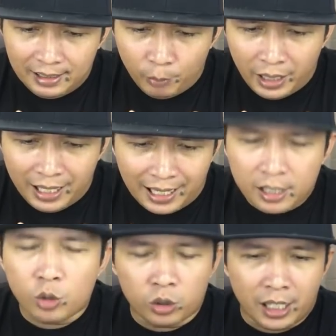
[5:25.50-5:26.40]

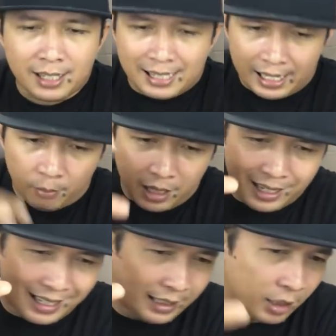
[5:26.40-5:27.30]
menginginkan sukses saya
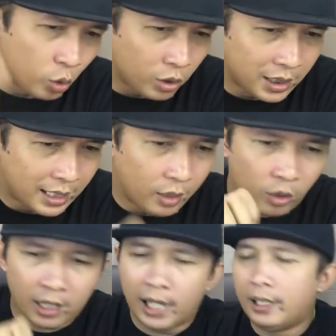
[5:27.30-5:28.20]
menginginkan kesuksesan di
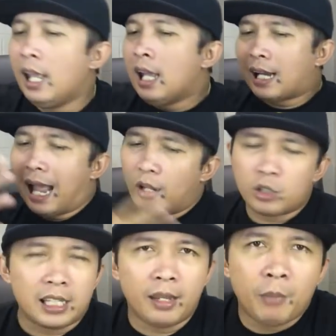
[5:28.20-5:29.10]
orang lain kalau
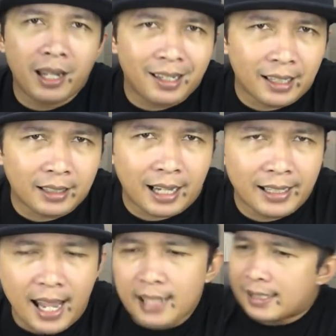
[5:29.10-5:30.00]
saya menginginkan
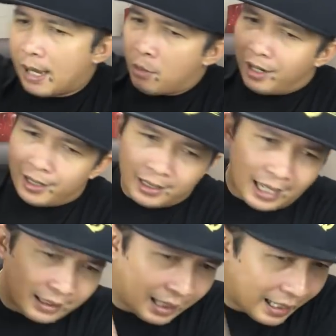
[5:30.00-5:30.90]
kekayaan saya
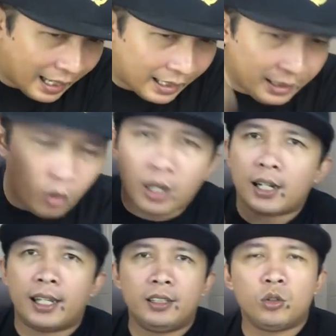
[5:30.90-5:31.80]
menginginkan kekayaan di orang
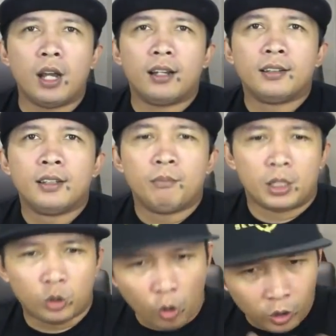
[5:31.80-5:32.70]
lain juga
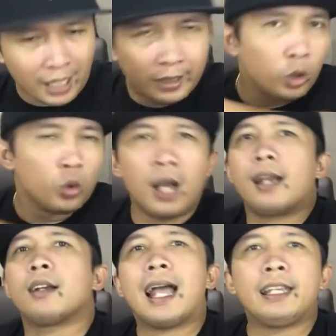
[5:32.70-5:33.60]
maksudnya orang itu
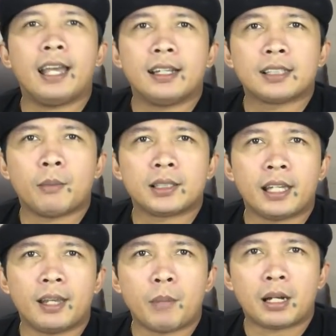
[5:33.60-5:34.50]
juga kaya sama
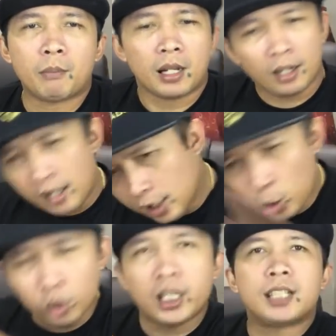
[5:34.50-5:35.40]
saya bareng-bareng
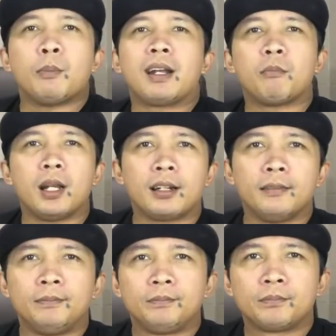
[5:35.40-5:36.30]
sukses
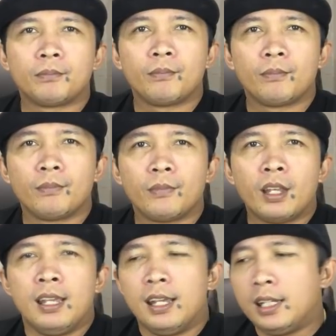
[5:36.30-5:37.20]
bareng-bareng
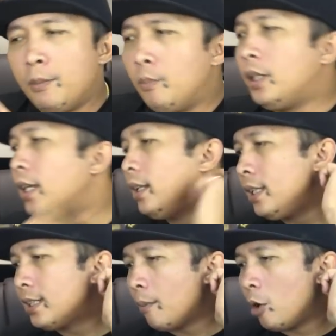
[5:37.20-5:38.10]
di, di, di
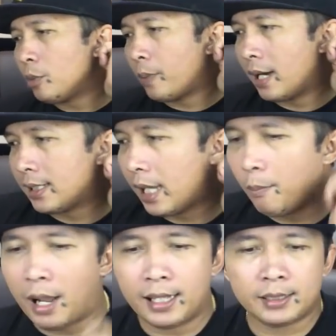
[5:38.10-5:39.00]
Cirebon pernah saya
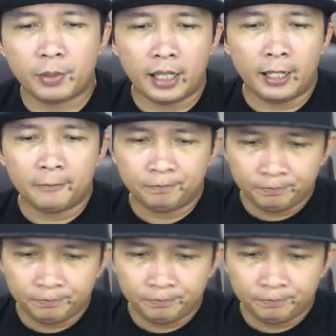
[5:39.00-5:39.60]
bahas seperti ini.